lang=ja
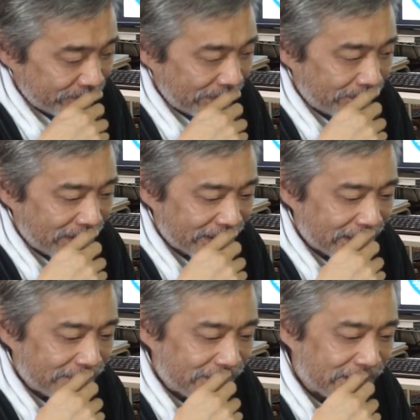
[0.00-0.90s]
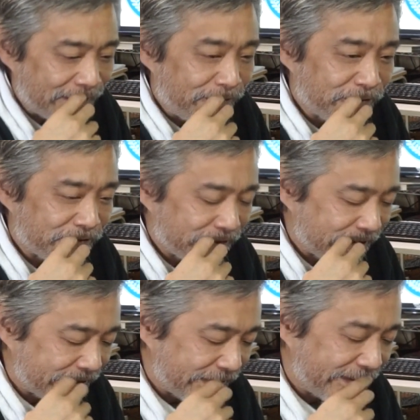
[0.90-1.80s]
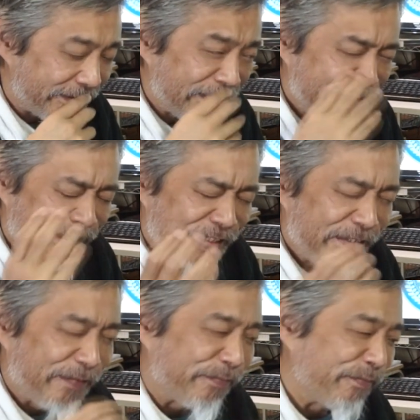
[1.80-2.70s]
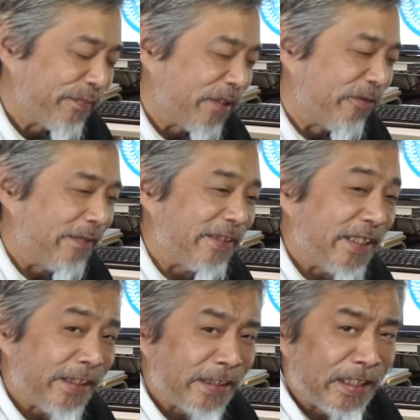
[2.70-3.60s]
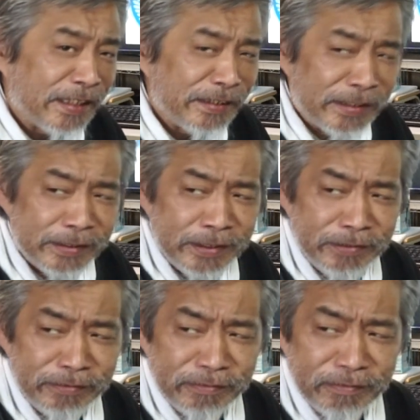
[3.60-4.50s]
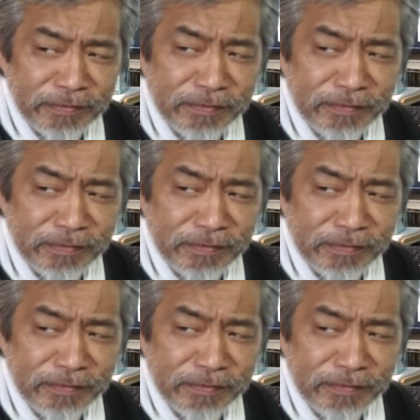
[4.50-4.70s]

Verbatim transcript: まあバレたらわしが坊主になってお詫びせにゃならんなっていう、